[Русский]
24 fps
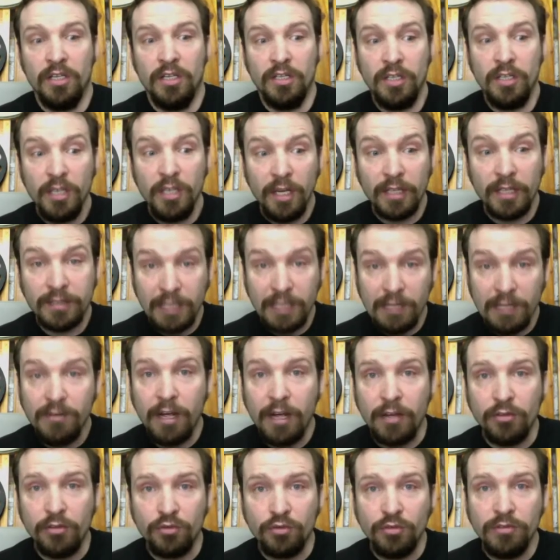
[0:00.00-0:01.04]
И
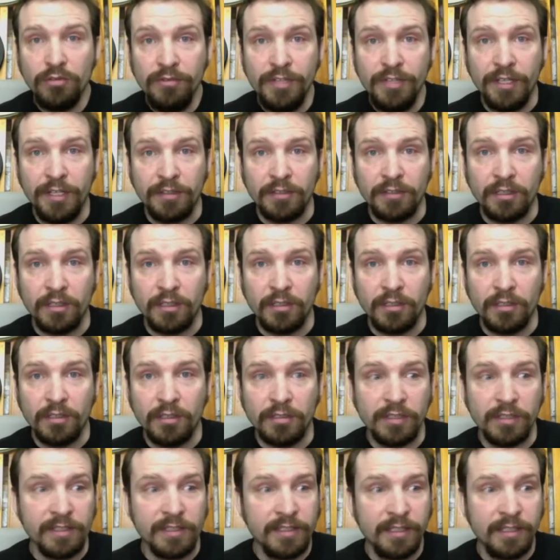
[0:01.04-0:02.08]
открываю эту дверь-то,
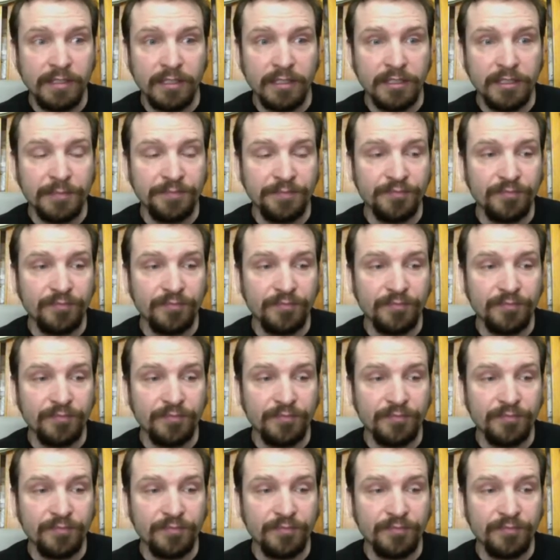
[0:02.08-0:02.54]
э, так сказать,